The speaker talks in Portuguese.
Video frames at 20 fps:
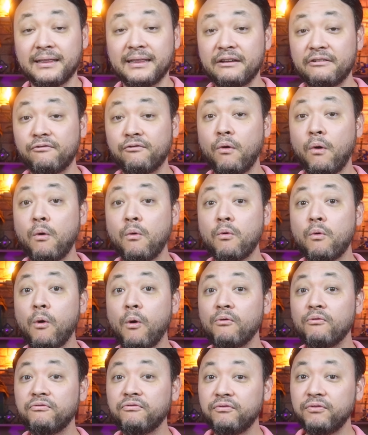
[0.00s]
levou com o
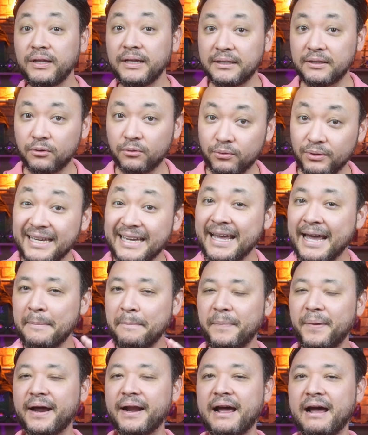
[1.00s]
conflito
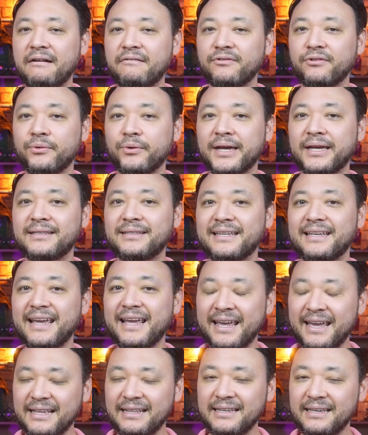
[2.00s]
irreparável entre
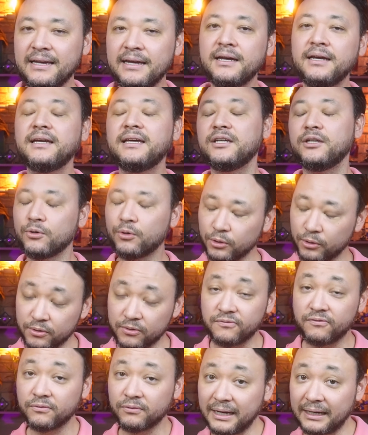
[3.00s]
ele e
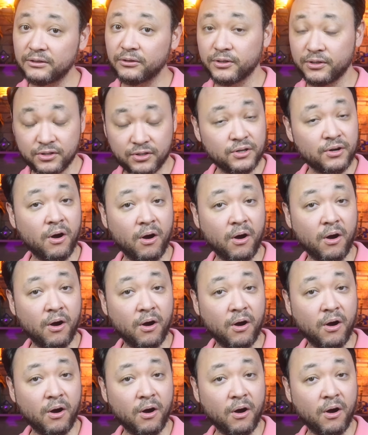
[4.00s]
outros fundadores de